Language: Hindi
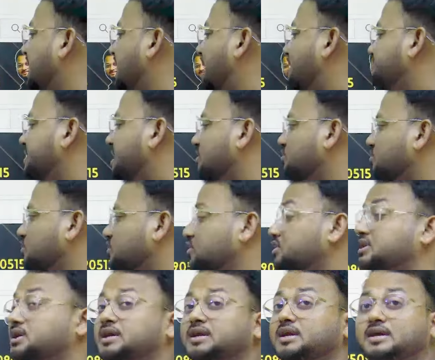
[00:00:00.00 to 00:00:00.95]
ऐप
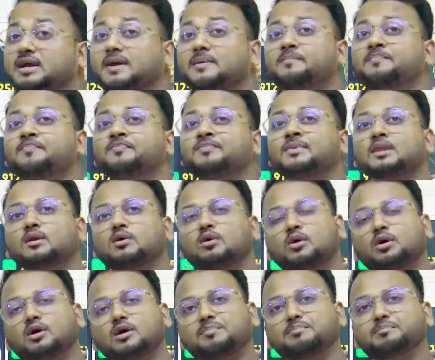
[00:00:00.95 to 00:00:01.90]
डाउनलोड करके
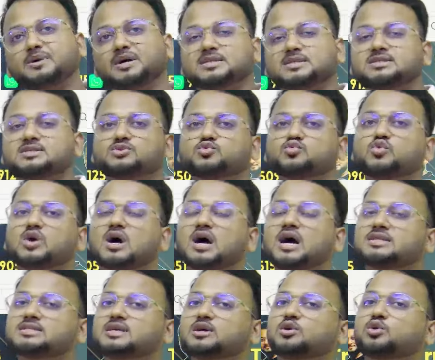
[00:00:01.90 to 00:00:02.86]
और बस
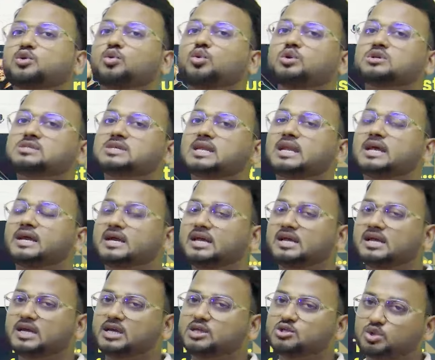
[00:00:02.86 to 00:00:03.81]
वहां से कोर्स
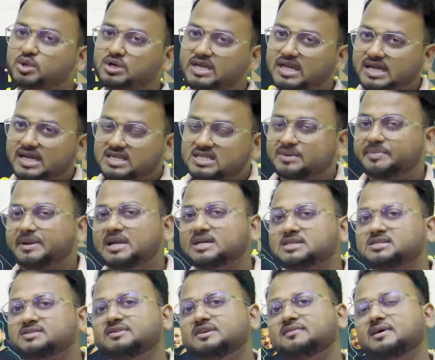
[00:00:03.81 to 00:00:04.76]
लेकर के जो डी ट्रपल
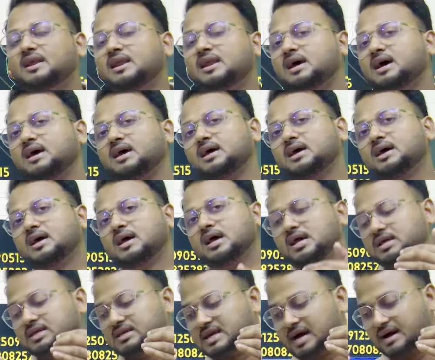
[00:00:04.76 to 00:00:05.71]
एस बी वाला है
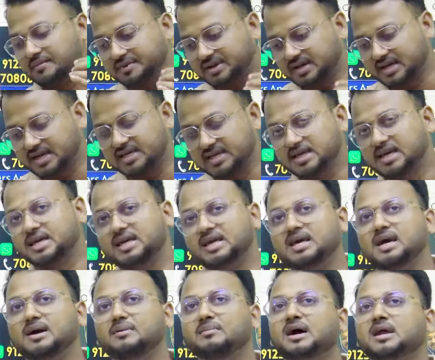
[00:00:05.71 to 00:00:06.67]
या फिर कहिए
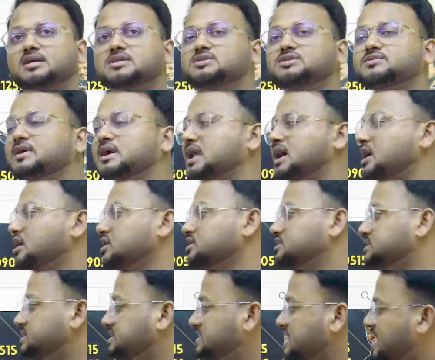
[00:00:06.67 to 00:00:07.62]
ई एम आर एस वाला है
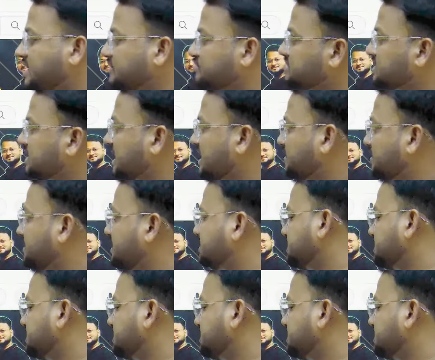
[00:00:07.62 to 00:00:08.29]
सेम सिलेबस